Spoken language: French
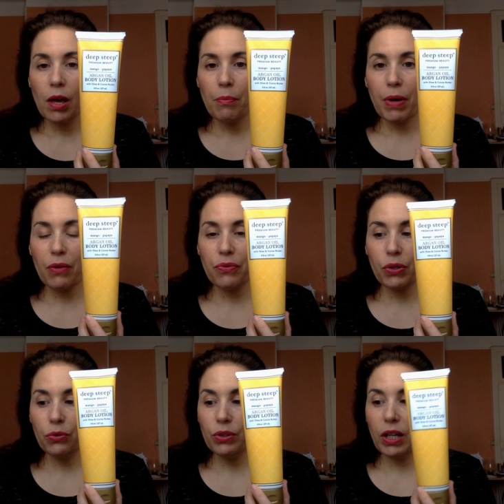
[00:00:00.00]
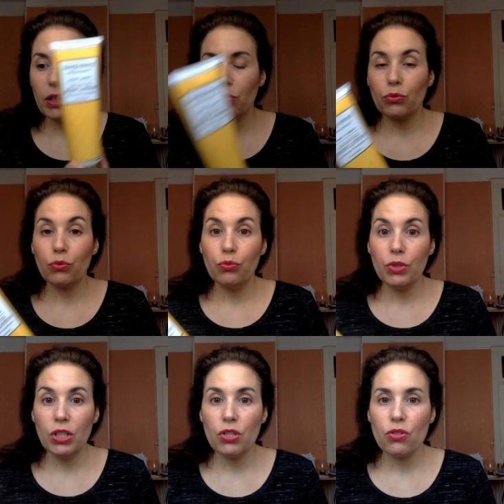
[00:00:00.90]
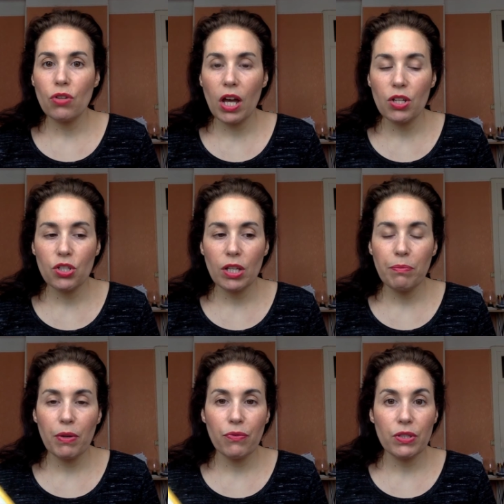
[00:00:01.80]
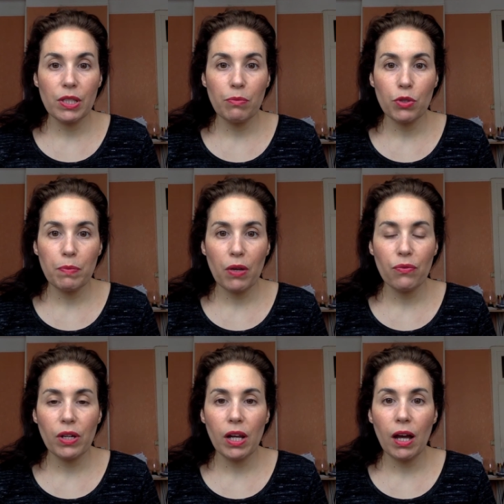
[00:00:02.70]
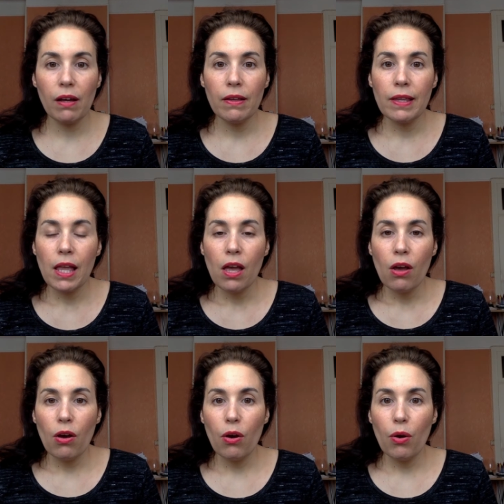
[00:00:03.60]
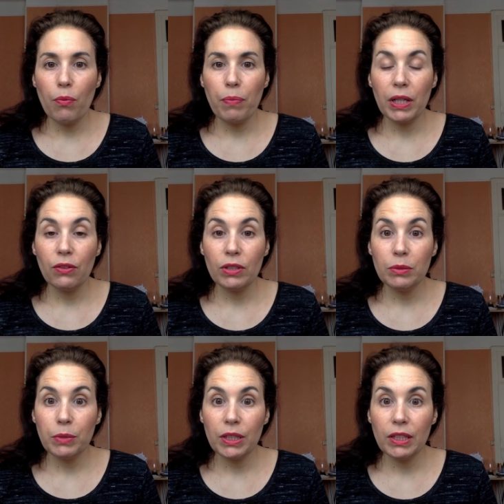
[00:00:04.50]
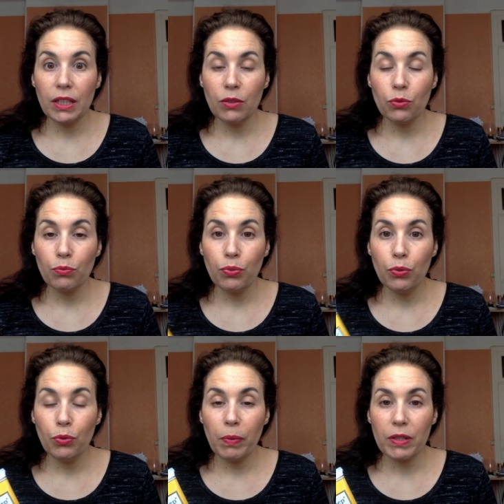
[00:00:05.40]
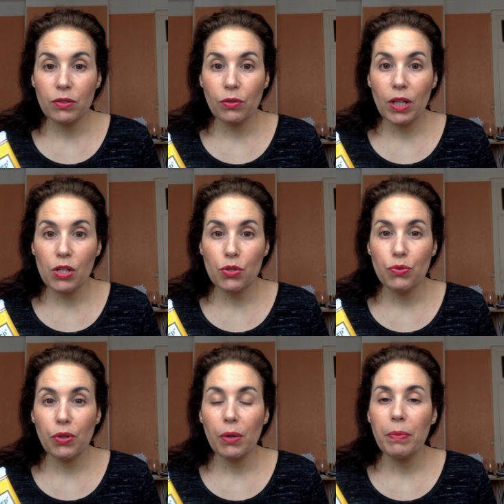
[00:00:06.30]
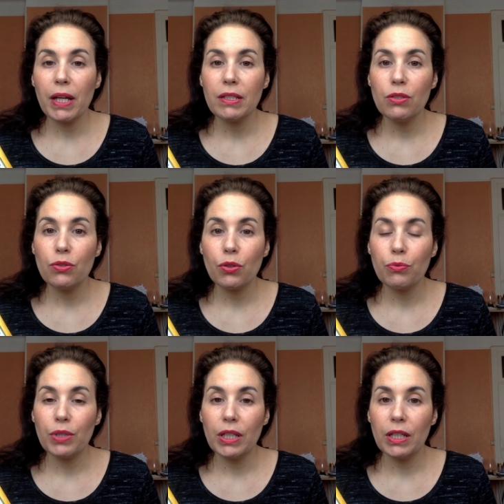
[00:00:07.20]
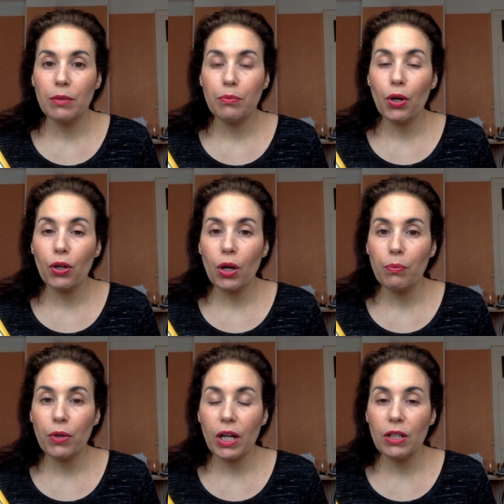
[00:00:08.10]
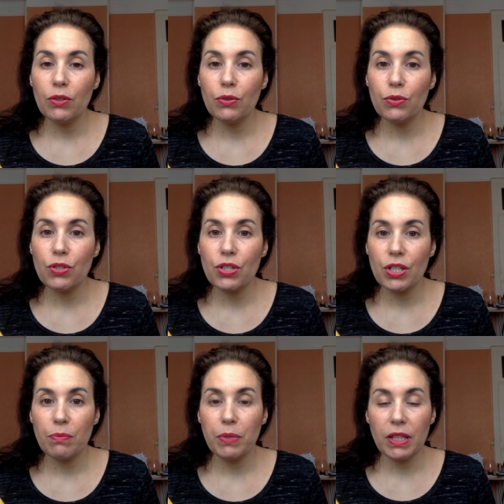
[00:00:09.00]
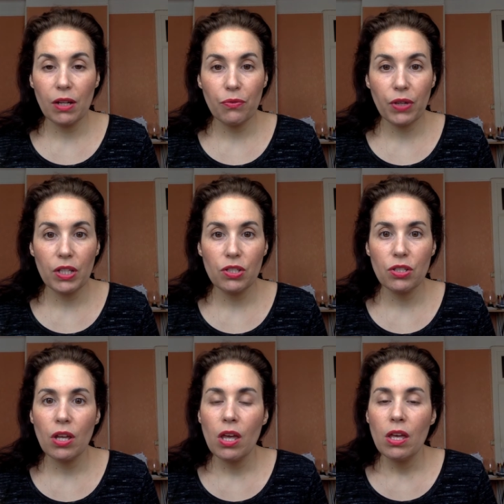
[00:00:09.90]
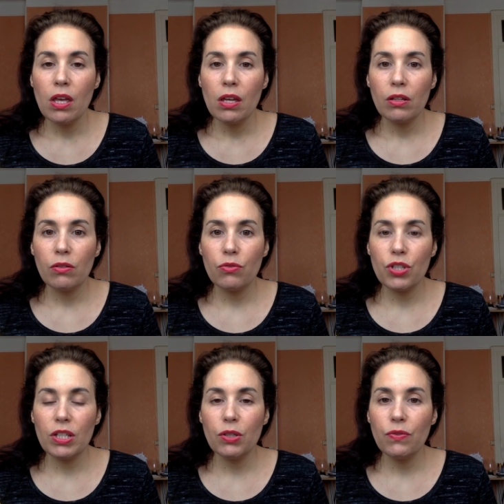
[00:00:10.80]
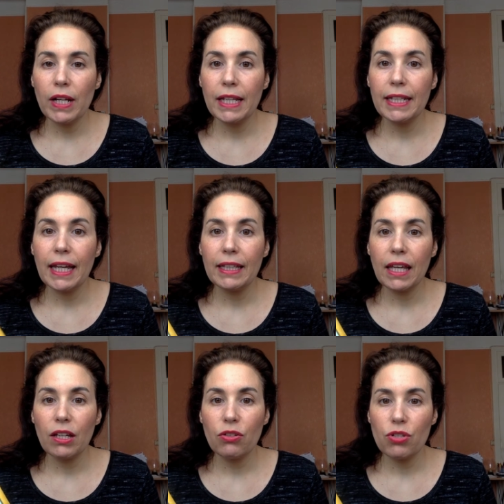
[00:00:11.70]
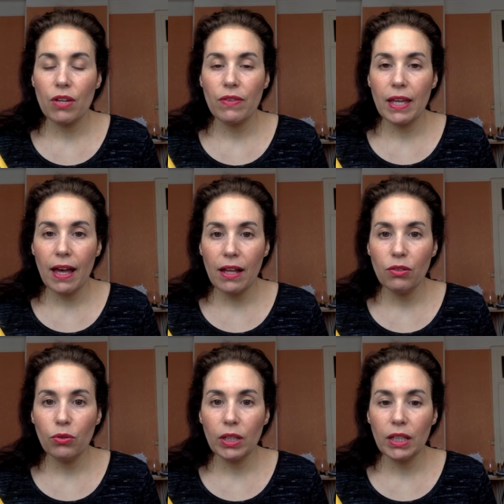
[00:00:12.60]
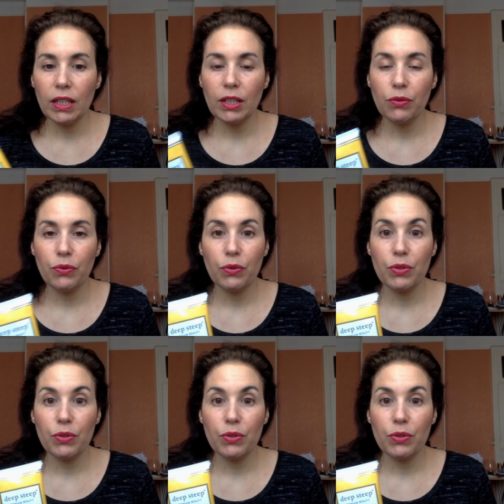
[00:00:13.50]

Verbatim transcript: parfum de dingue. Donc oui, je rachète, pas forcément ce parfum-là. pas dans l'immédiat non plus parce que là je suis repartie sur mes beurres corporels de chez Pétale Fraîche que j'ai découvert l'année dernière, que j'avais adoré, qui fait